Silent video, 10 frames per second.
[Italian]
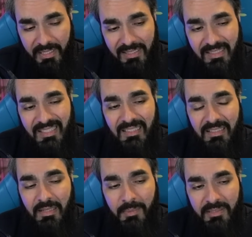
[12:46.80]

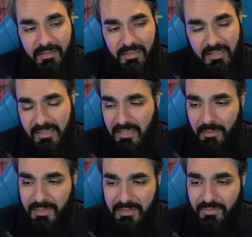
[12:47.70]
esteticamente,
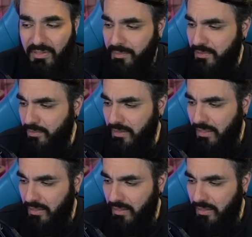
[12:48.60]
artisticamente è veramente un gran